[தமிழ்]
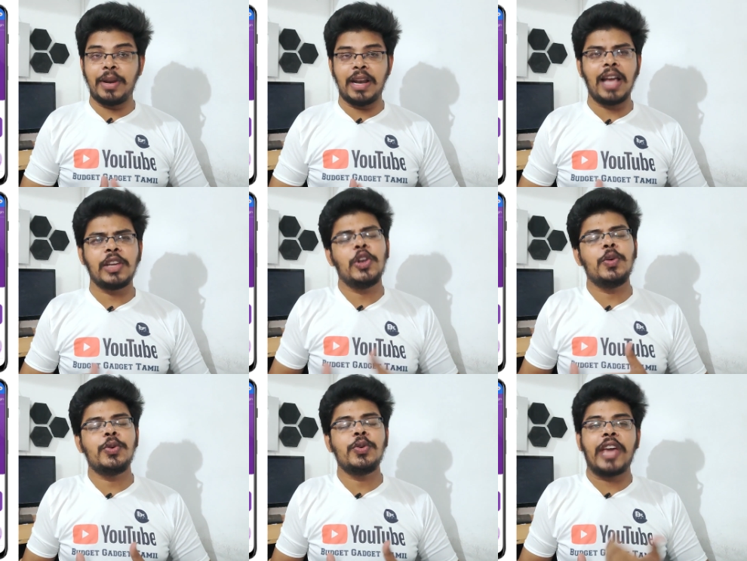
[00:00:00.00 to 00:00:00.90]
அப்படின்னா
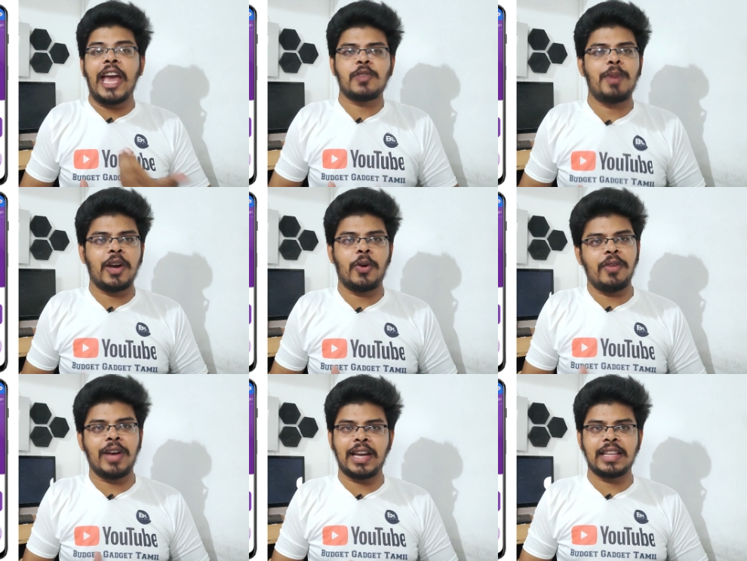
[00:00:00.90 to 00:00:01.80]
இன்னமும் கேஷ்பேக்
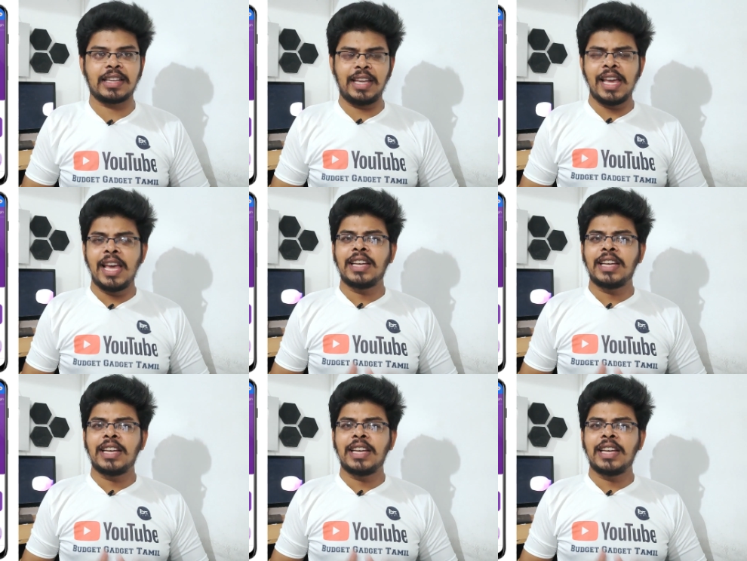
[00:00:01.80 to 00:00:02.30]
ஓடி வாங்குறதுக்கு